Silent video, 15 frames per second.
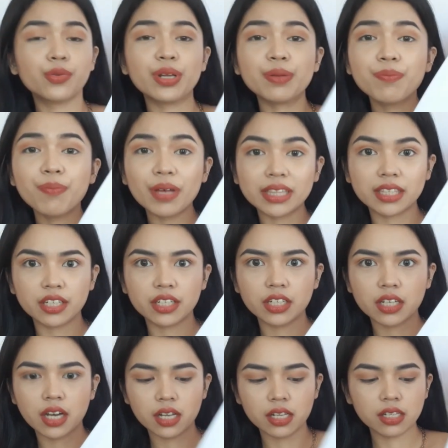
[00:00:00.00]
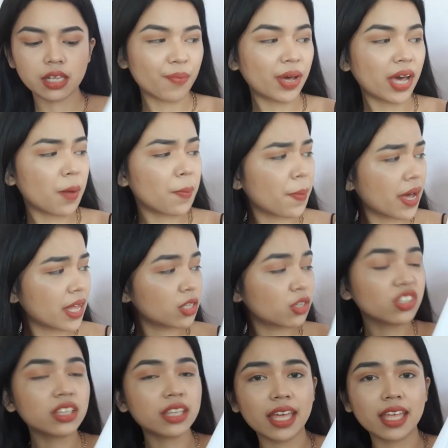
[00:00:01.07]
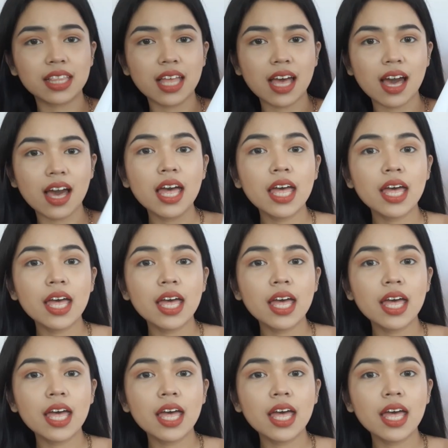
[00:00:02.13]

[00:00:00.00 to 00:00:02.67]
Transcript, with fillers: rib material, makapal yung tela.